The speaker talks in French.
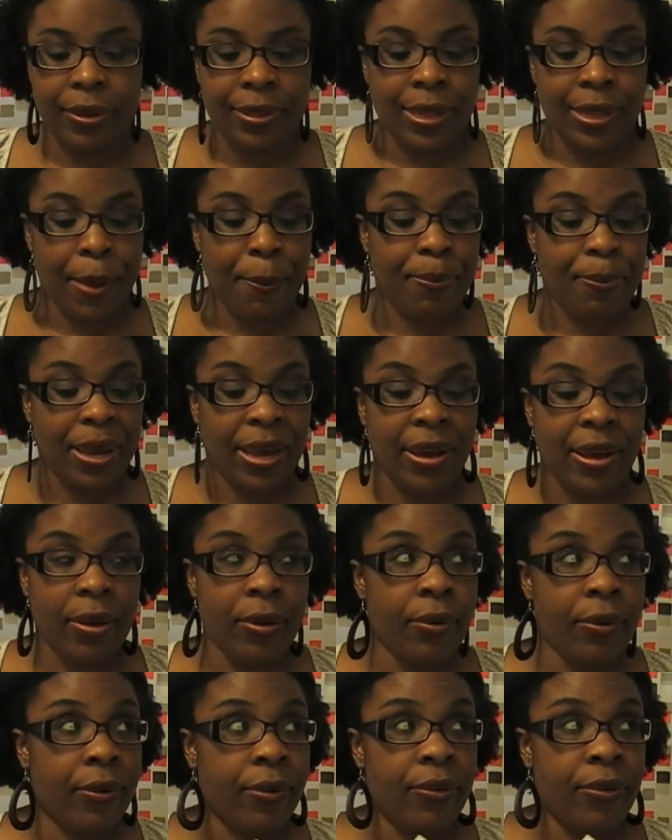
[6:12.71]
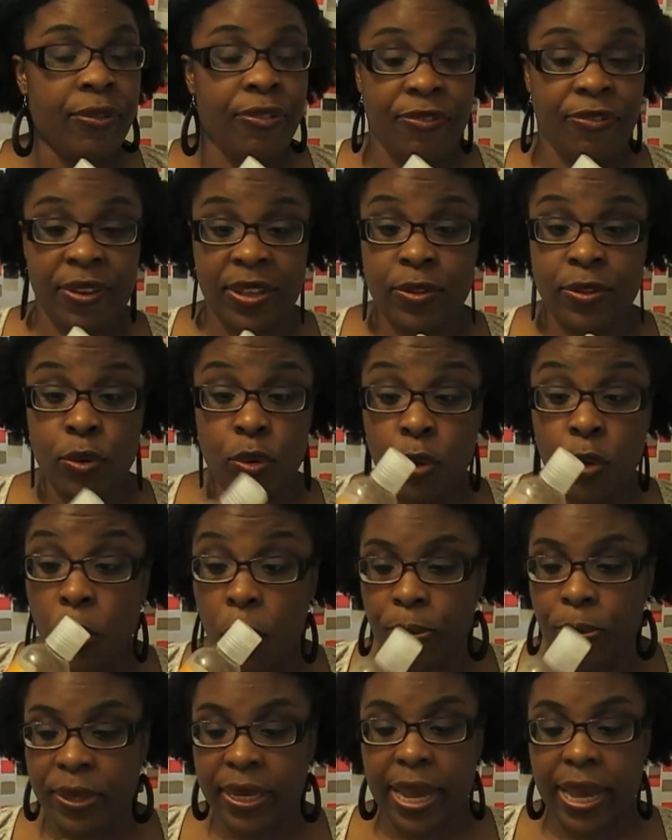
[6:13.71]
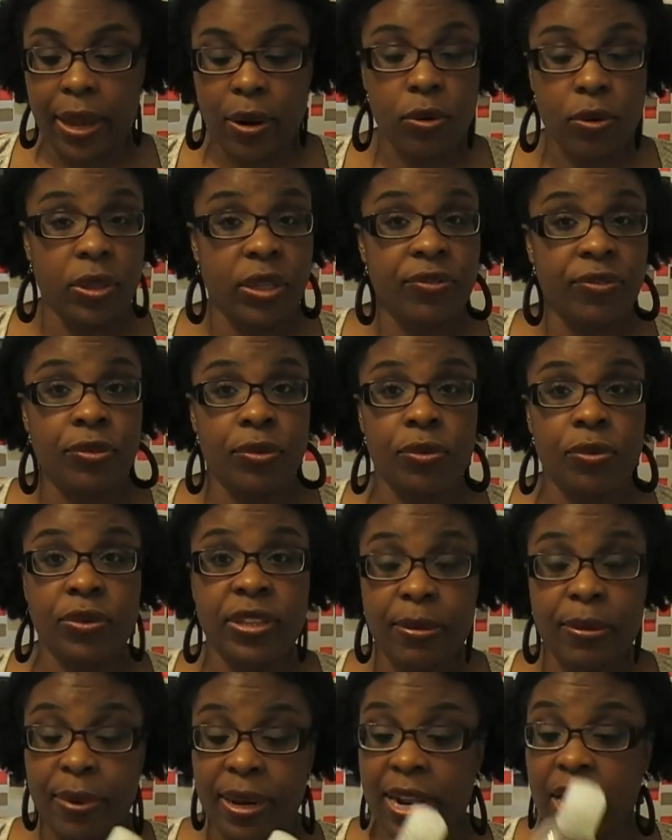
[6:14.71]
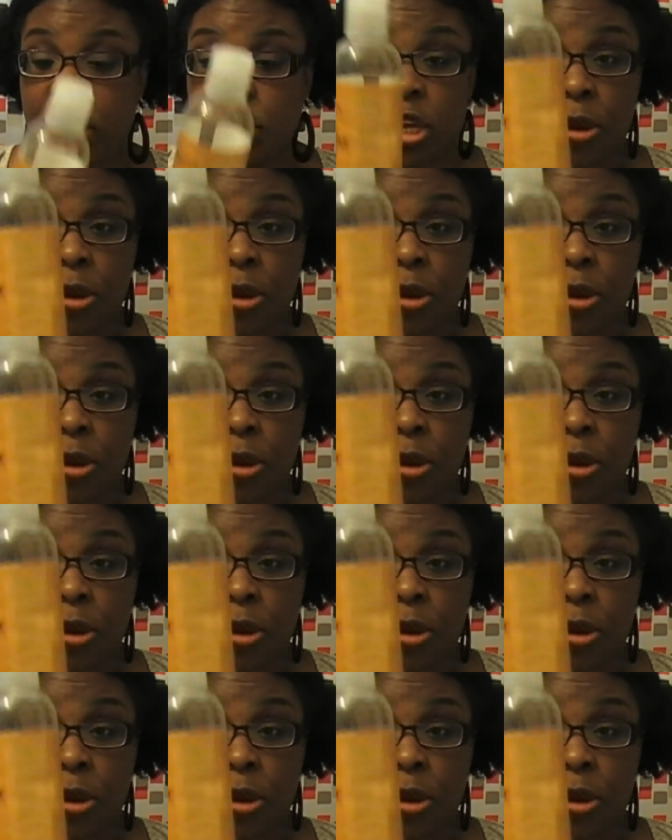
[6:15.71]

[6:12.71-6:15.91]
n'a pas euh, fait de gros miracles au niveau du déménage.